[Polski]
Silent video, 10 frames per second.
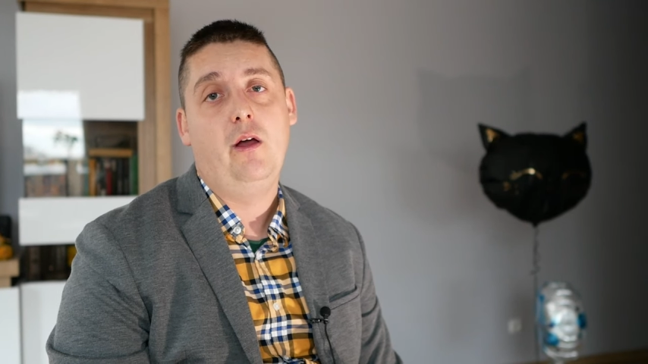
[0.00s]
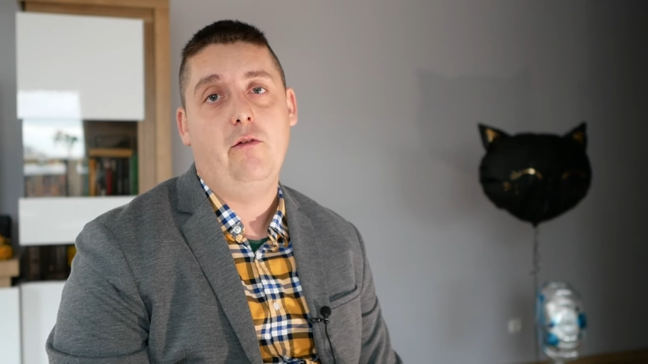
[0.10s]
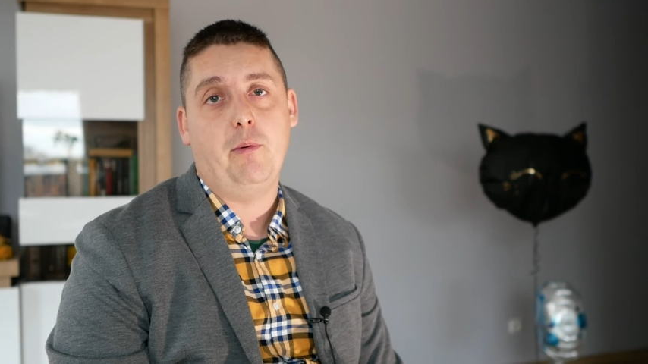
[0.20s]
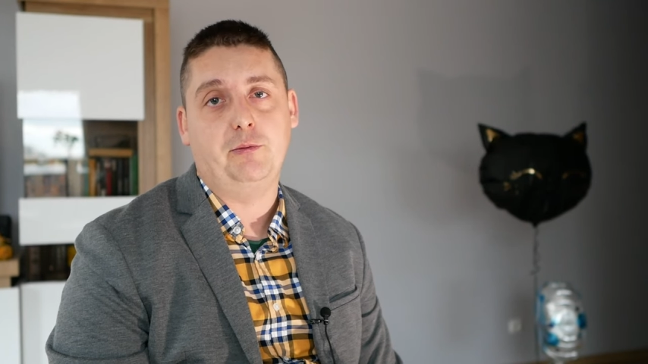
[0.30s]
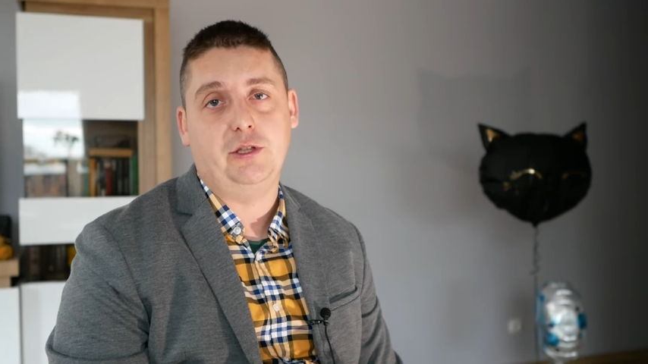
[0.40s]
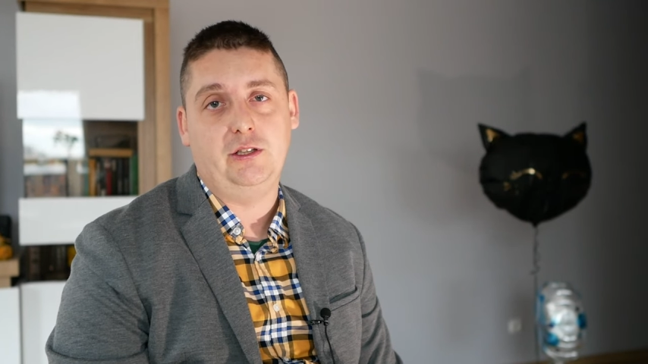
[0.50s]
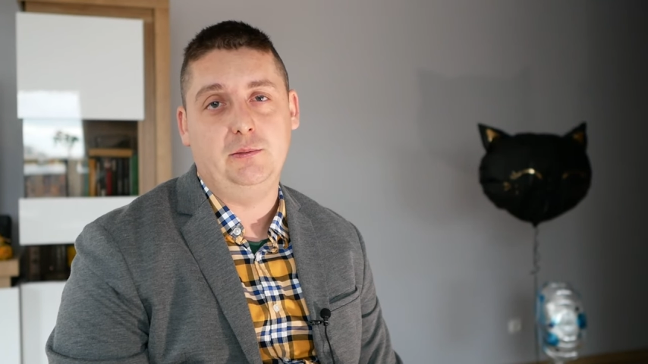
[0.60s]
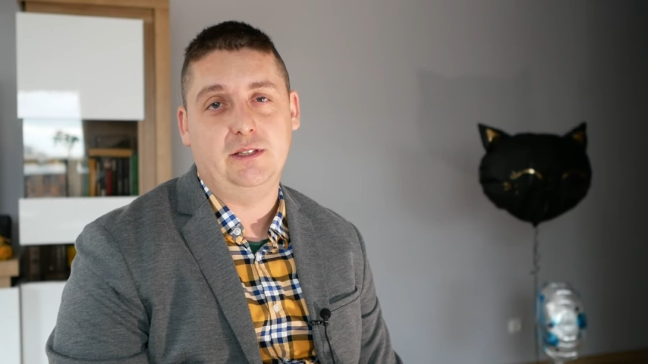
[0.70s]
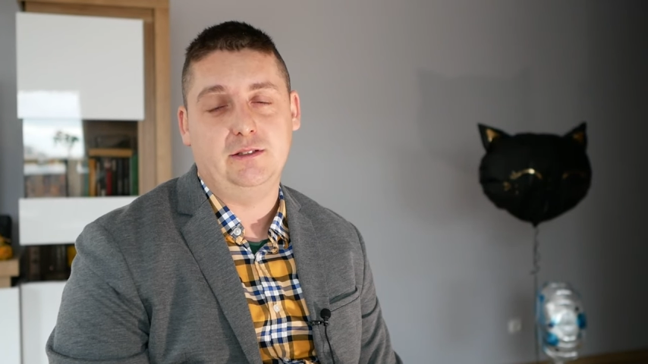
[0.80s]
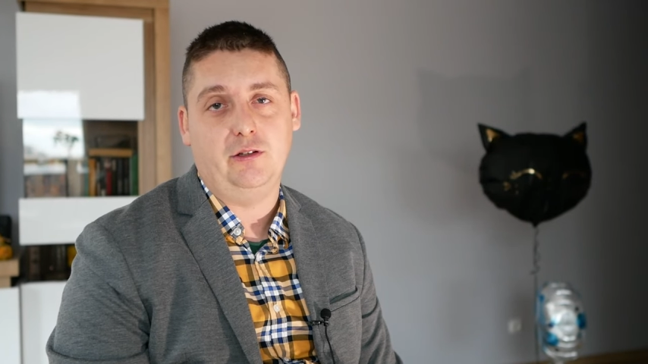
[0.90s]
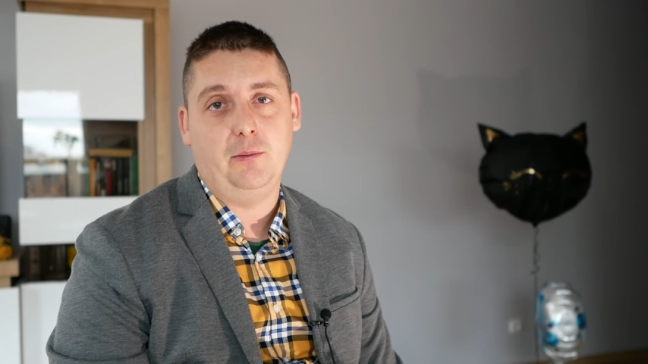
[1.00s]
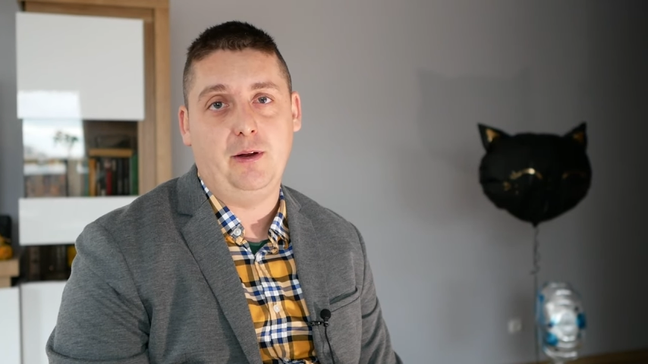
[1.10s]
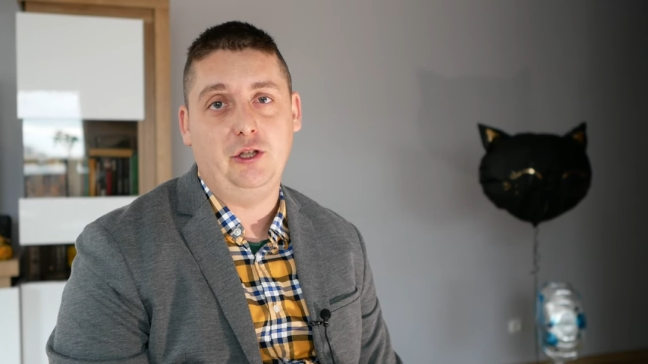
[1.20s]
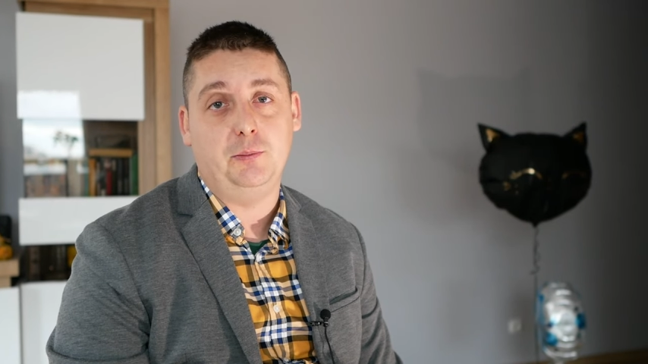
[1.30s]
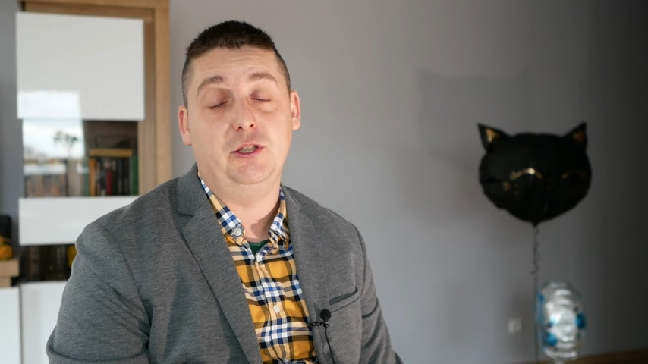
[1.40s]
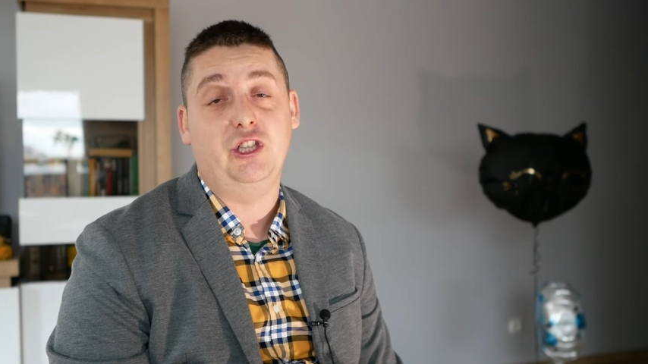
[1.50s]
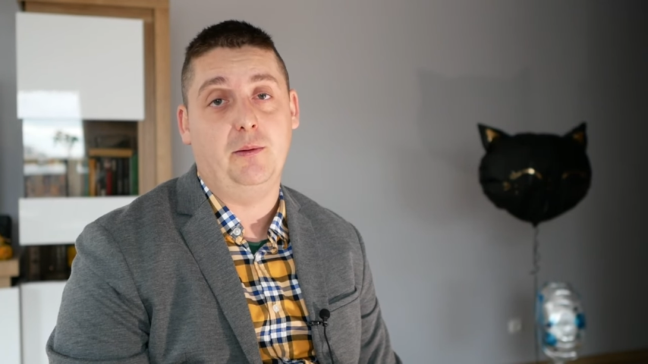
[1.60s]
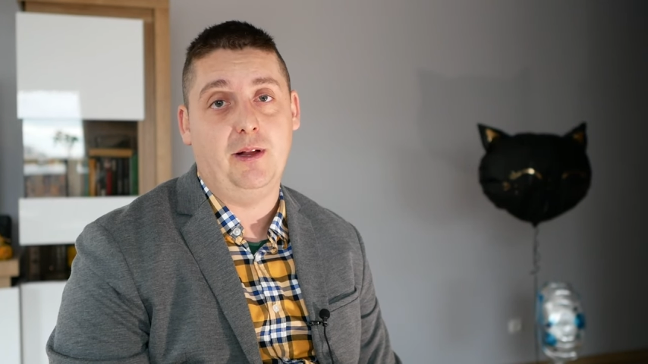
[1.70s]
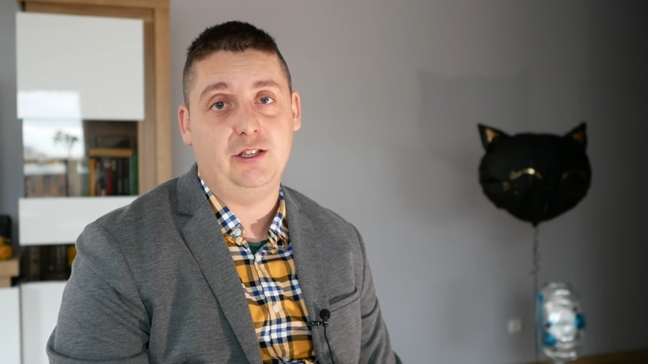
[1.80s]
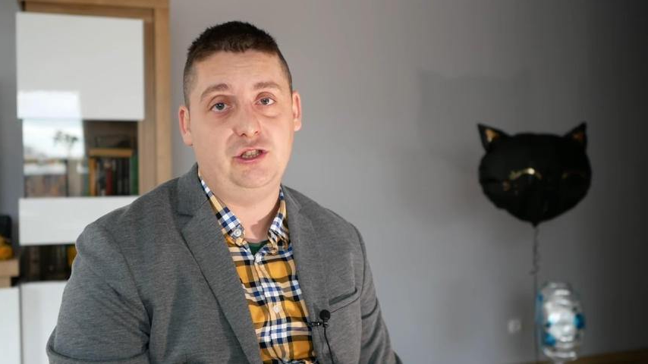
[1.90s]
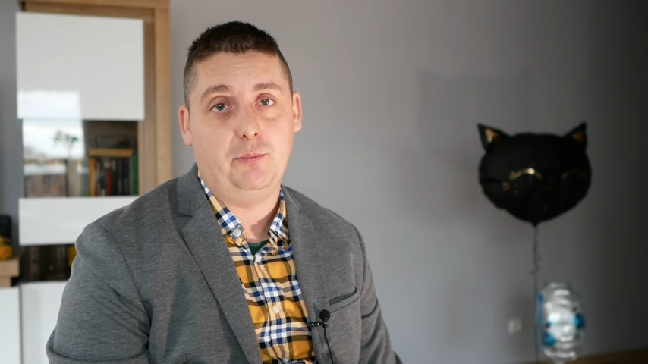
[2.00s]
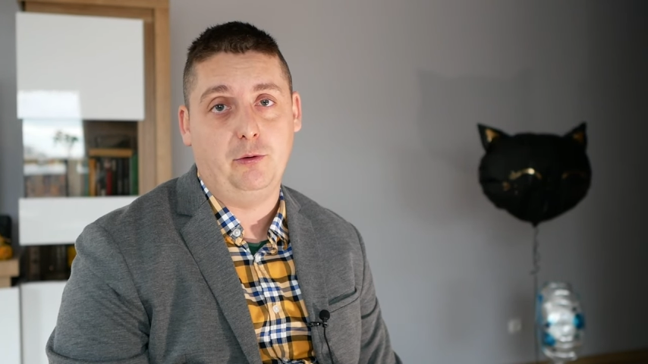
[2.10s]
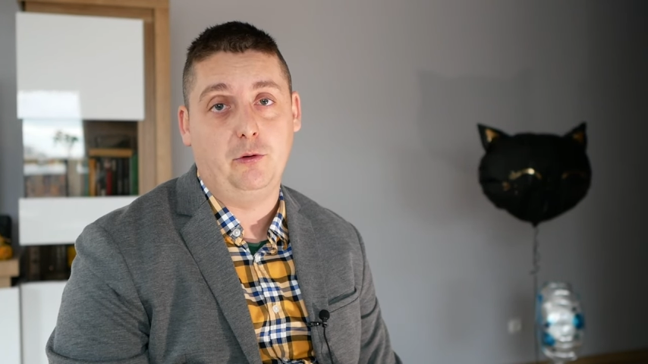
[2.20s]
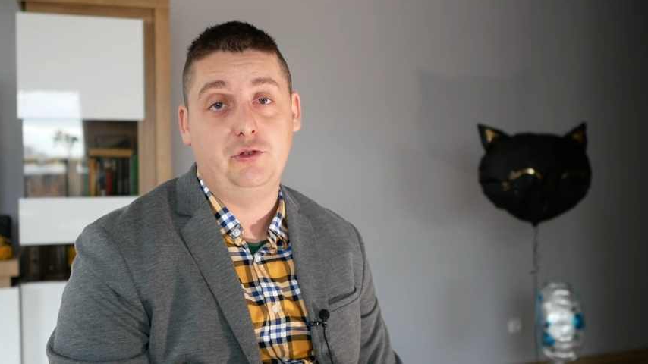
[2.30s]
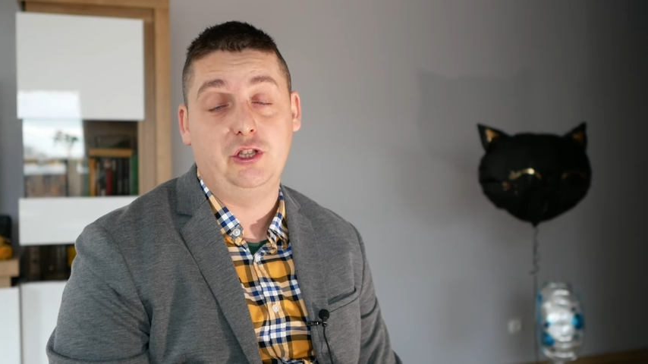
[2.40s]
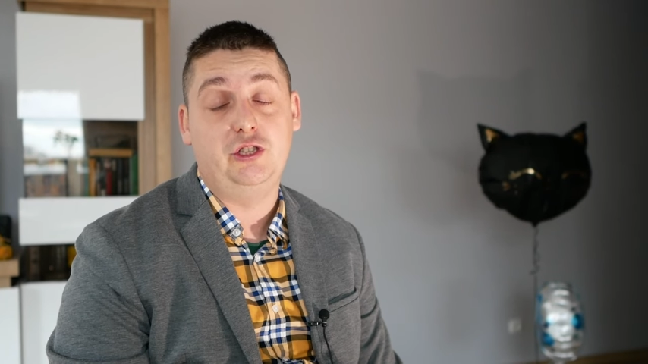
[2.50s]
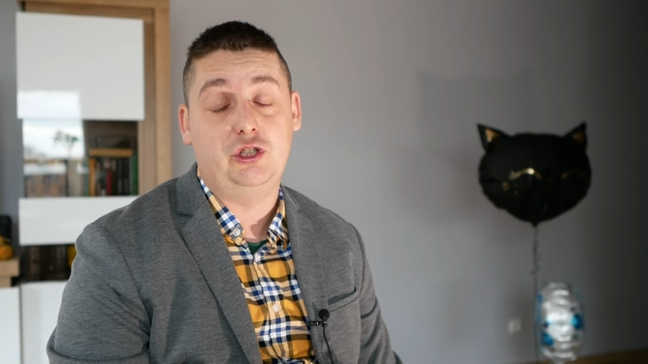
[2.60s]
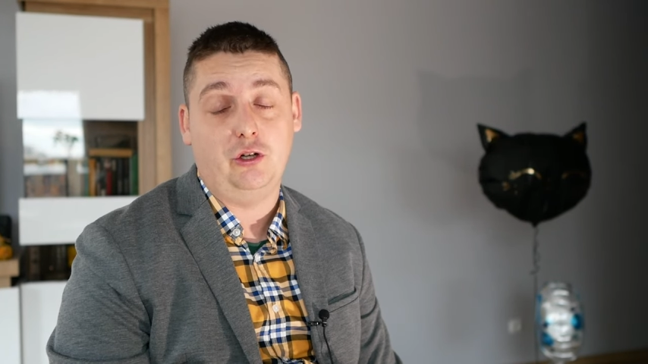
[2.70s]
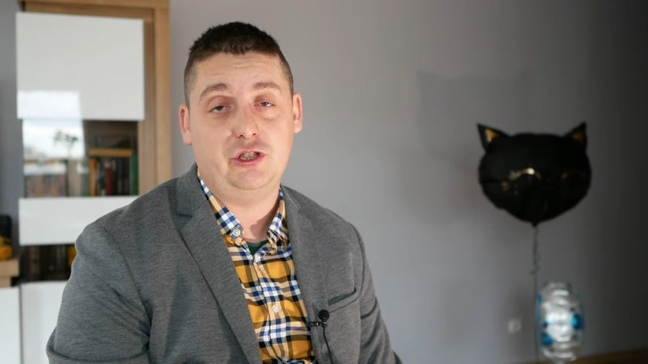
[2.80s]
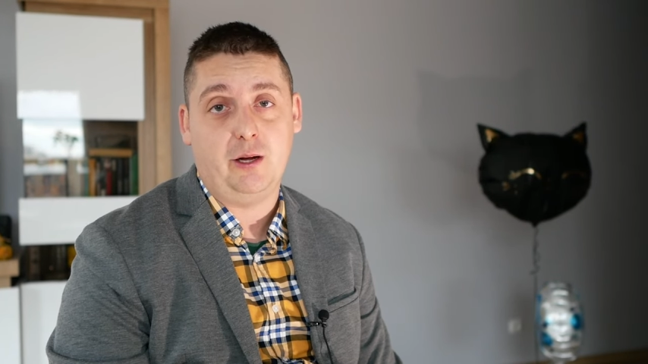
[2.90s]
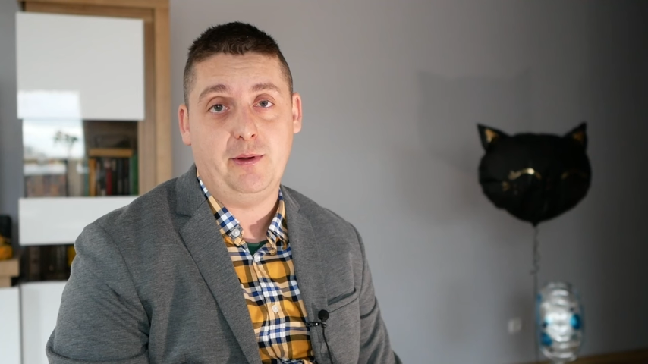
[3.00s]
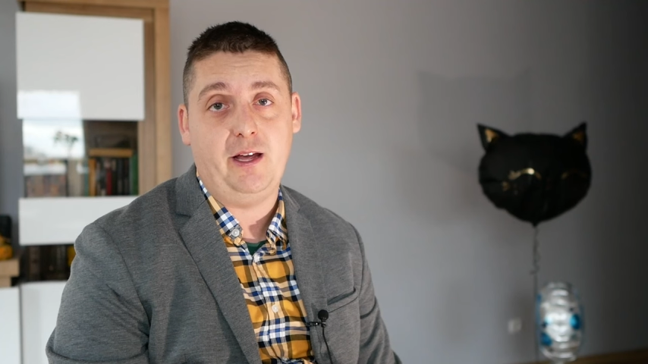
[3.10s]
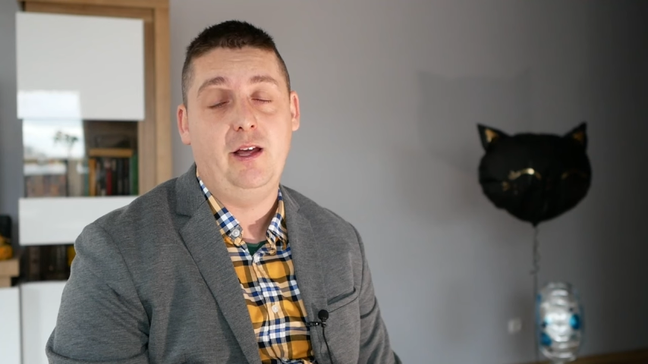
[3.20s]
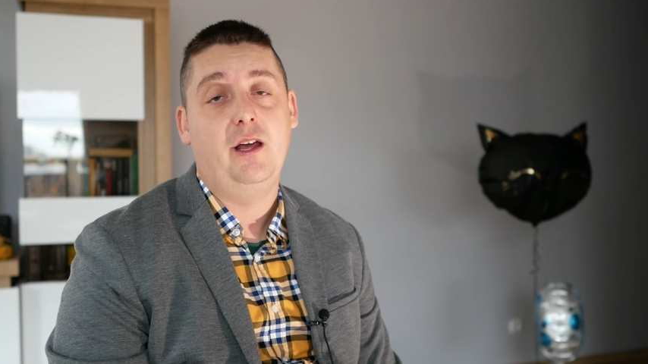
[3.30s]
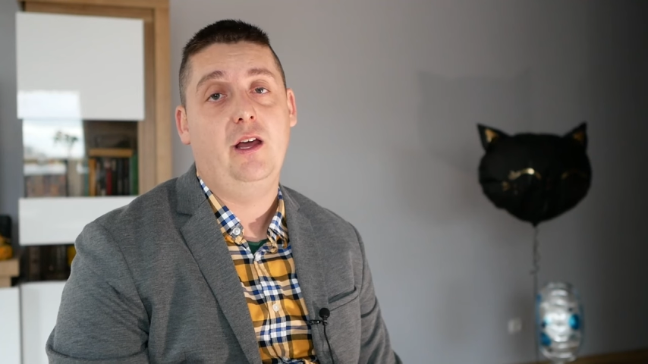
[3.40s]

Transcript: w poprzednim sezonie mieliśmy 17 punktów, czyli 3 oczka mniej